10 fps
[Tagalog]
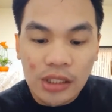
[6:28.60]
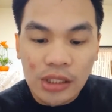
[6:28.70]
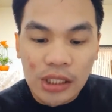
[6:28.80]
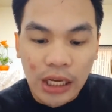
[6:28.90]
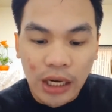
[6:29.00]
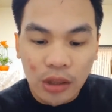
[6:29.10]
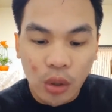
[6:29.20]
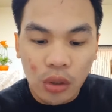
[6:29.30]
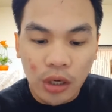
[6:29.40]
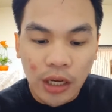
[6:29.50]
Secret
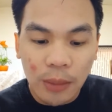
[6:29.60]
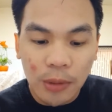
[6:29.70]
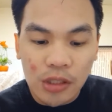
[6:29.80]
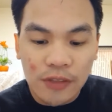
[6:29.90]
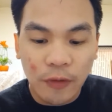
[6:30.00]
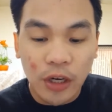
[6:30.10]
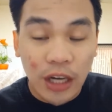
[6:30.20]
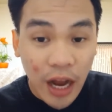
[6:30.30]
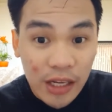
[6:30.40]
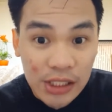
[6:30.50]
toner can be used for
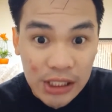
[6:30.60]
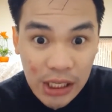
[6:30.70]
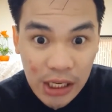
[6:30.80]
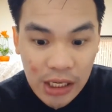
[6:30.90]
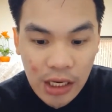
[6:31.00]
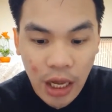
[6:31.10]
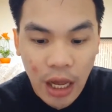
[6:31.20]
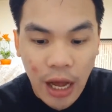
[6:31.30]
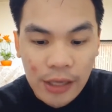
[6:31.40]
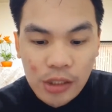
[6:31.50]
dry skin
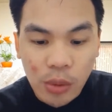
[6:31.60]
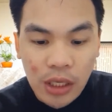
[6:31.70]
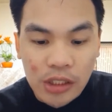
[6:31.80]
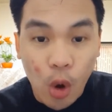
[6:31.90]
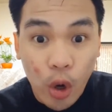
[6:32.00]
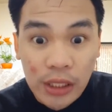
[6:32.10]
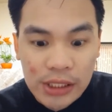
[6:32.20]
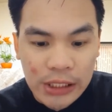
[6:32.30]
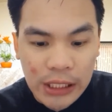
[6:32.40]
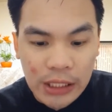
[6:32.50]
as well as oily
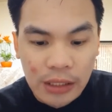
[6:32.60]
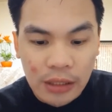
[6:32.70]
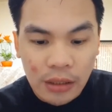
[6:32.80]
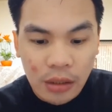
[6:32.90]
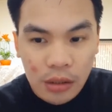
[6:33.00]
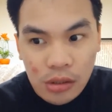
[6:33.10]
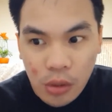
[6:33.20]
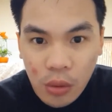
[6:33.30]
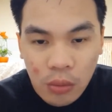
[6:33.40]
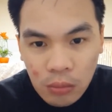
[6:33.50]
skin.
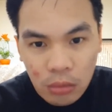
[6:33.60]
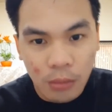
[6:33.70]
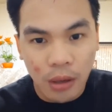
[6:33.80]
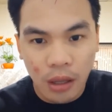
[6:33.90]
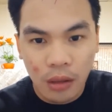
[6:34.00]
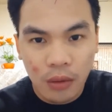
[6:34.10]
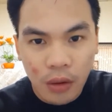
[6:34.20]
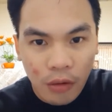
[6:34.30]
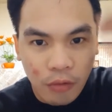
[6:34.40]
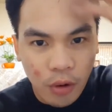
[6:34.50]
So, di ba?
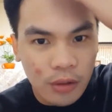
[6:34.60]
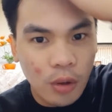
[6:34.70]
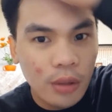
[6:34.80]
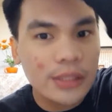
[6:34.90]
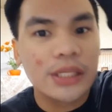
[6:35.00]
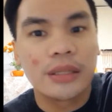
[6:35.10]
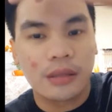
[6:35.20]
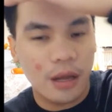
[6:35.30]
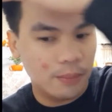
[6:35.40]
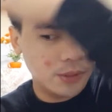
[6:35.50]
For all skin
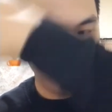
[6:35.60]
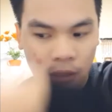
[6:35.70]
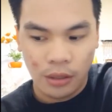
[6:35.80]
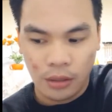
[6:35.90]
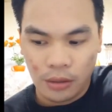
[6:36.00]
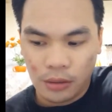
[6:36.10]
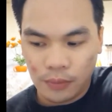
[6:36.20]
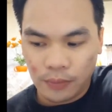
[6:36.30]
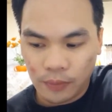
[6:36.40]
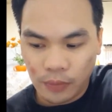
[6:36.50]
types.
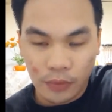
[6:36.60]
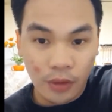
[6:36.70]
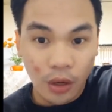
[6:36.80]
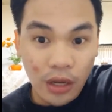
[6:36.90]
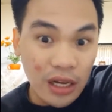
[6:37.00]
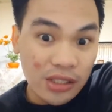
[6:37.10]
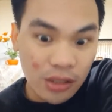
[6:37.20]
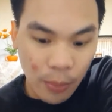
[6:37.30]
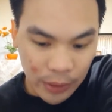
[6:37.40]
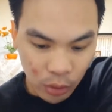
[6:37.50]
Guys,
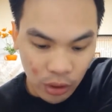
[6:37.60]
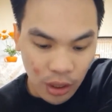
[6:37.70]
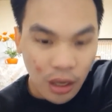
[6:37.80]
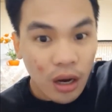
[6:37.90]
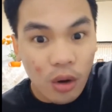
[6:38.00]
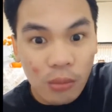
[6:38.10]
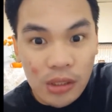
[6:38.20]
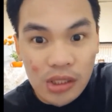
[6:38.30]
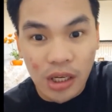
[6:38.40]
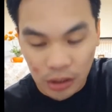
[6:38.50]
hindi ko pa ito nare-recommend
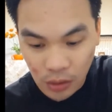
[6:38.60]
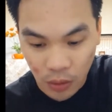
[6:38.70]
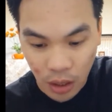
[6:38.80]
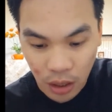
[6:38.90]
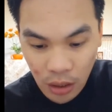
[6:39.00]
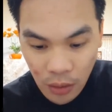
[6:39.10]
sa inyo ha. Ah.